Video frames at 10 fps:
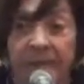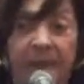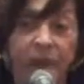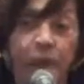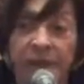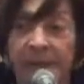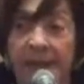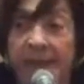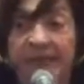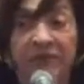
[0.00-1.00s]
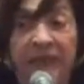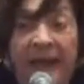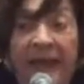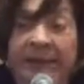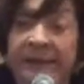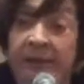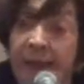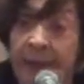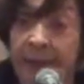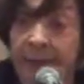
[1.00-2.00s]
القانون ده لازم فيه حاجات
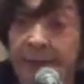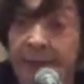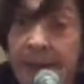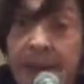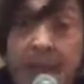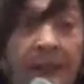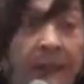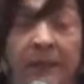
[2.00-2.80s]
تتغير احنا